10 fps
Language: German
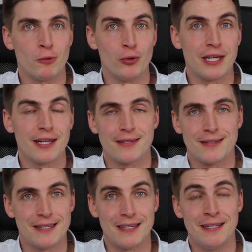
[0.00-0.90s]
Und
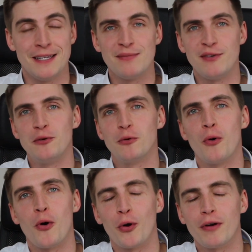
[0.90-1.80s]
jetzt in diesem Video
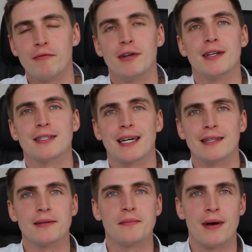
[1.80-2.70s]
rücken wir das
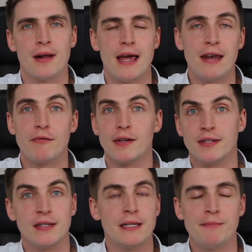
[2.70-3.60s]
Ganze mal
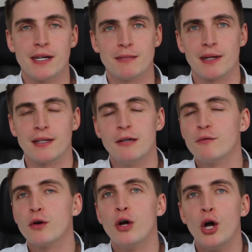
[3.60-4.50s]
etwas in die
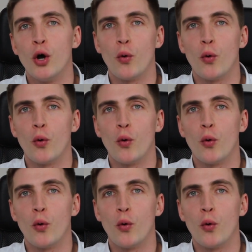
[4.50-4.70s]
Perspektive